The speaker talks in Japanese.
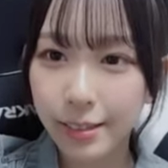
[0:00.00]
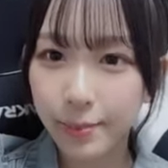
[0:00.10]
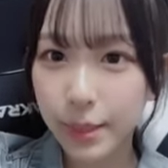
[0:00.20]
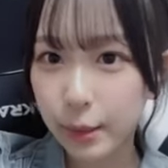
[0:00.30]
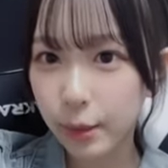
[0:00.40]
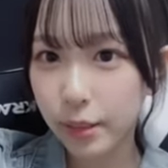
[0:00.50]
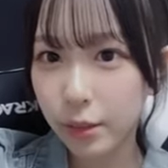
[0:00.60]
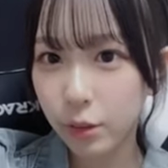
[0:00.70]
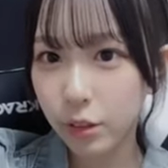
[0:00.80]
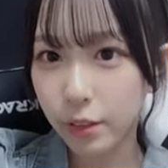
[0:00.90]
メイク変え
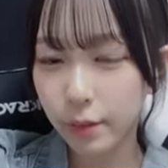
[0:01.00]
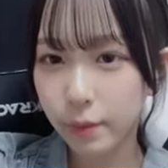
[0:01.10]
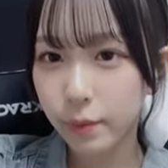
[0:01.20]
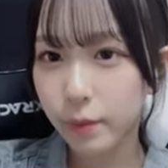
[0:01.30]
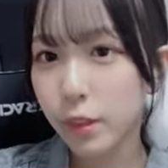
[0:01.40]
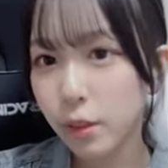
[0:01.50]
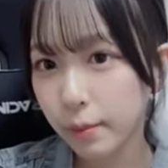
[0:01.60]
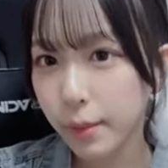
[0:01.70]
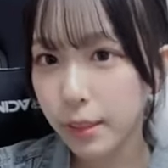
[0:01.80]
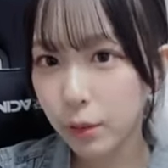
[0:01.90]
たのかな
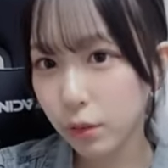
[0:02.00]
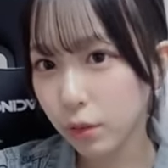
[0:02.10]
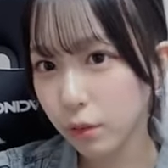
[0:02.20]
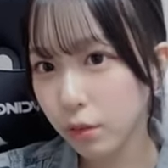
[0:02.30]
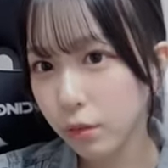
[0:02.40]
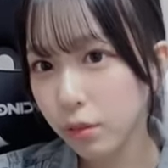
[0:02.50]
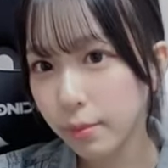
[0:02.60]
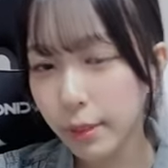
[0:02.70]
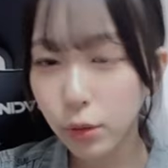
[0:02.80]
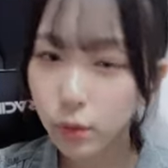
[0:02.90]
メイク
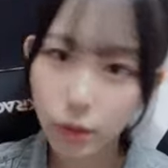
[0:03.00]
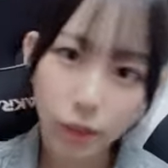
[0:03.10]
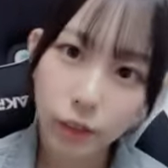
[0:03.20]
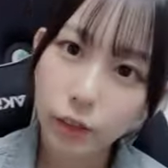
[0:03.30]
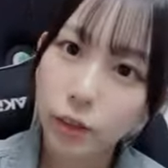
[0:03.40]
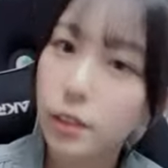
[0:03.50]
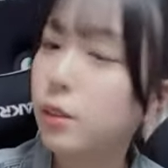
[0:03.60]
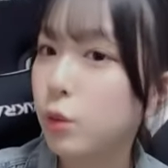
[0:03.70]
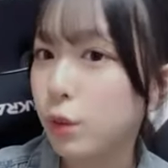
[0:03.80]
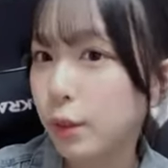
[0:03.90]
メイクは変えてない
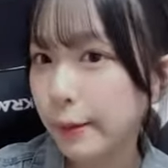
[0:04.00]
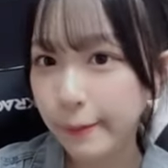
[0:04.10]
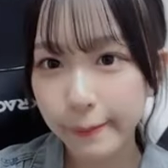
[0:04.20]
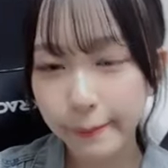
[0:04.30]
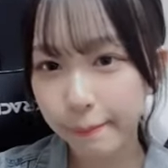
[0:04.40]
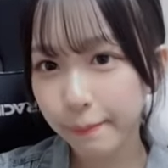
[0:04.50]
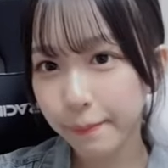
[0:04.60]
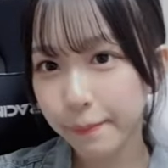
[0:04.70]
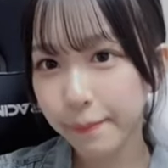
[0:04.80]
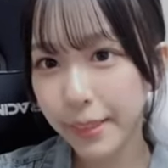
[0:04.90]
けど
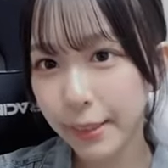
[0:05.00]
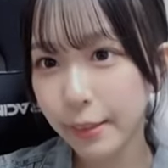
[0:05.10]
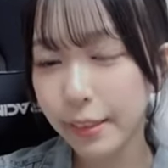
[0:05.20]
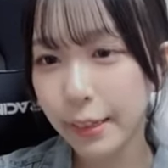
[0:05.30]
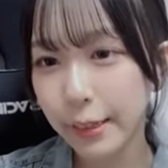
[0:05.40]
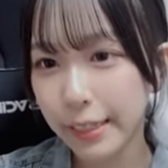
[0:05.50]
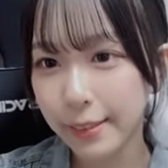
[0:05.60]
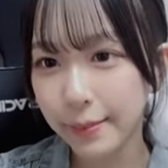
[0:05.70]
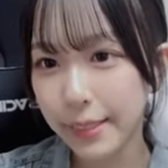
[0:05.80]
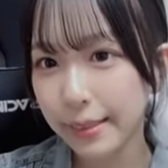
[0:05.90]
服が変わ
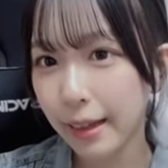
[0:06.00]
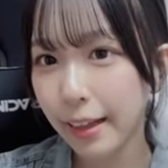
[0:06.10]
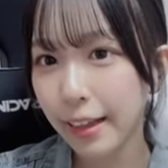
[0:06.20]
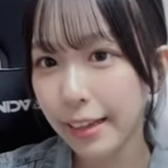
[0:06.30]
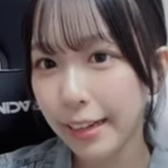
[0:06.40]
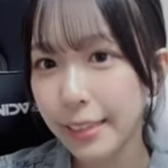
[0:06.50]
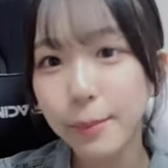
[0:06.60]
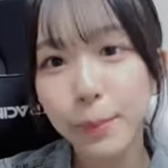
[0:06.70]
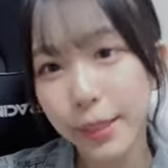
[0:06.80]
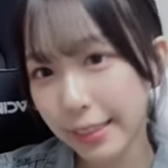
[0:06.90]
りましたあ
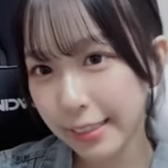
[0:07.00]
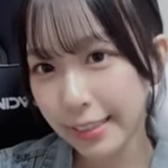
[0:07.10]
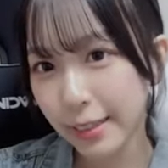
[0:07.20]
リップが違う